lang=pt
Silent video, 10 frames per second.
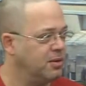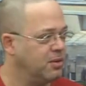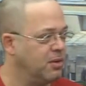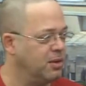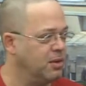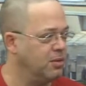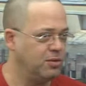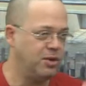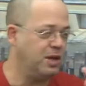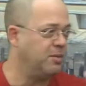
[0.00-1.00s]
quando eu não
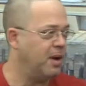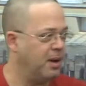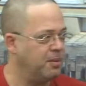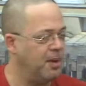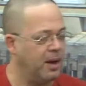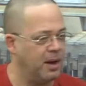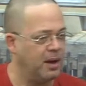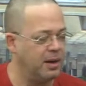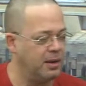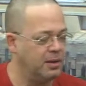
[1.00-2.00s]
tinha uma,
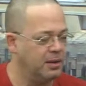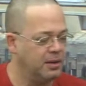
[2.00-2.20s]
uma,